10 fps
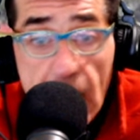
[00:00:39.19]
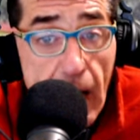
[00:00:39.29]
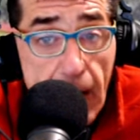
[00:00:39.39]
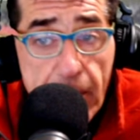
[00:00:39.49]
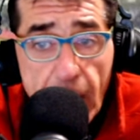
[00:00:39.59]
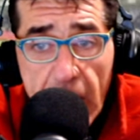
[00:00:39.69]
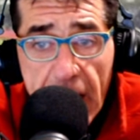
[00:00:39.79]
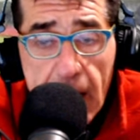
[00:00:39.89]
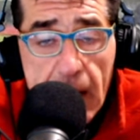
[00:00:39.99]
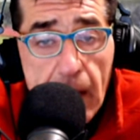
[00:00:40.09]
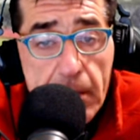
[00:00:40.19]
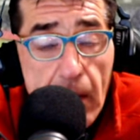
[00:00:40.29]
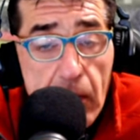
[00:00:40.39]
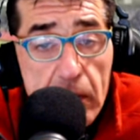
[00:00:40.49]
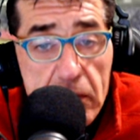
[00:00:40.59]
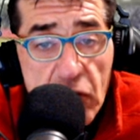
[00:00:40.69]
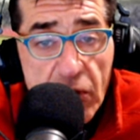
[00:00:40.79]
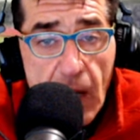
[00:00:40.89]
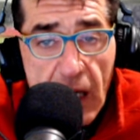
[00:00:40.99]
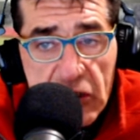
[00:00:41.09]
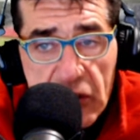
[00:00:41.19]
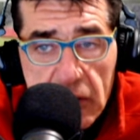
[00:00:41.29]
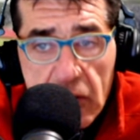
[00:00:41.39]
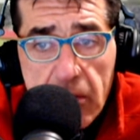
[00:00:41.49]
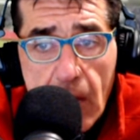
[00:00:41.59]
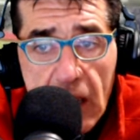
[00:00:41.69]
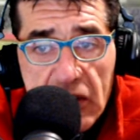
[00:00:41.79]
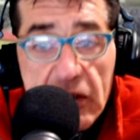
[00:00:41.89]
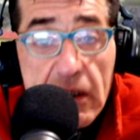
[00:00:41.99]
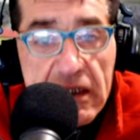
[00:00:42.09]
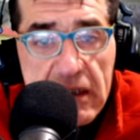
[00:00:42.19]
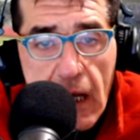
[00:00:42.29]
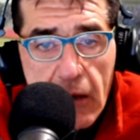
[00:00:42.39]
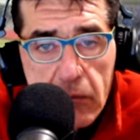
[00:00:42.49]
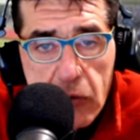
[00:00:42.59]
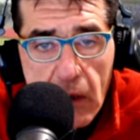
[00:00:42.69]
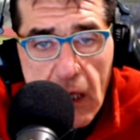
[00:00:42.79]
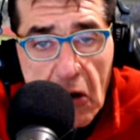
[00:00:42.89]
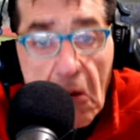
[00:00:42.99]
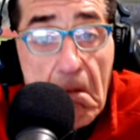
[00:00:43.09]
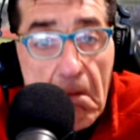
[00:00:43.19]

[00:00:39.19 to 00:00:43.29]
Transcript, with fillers: e poi abbiamo Durmash, Durmash esterno bulgaro,